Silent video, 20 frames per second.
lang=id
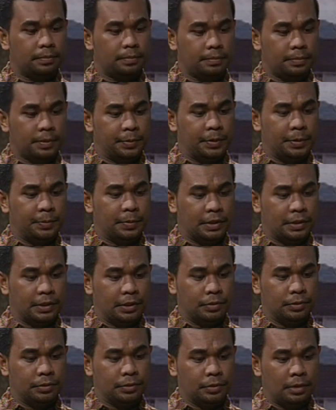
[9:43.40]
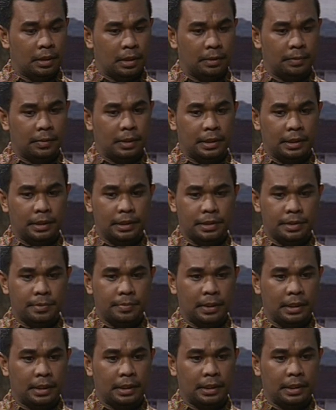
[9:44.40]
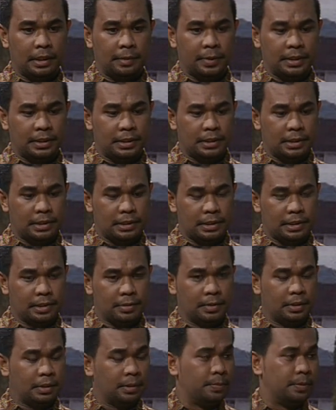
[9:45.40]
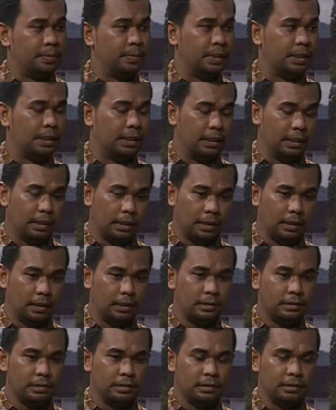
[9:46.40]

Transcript: Pembima Sindu dalam hal ini sebagai kapasitasnya sebagai pemerintah,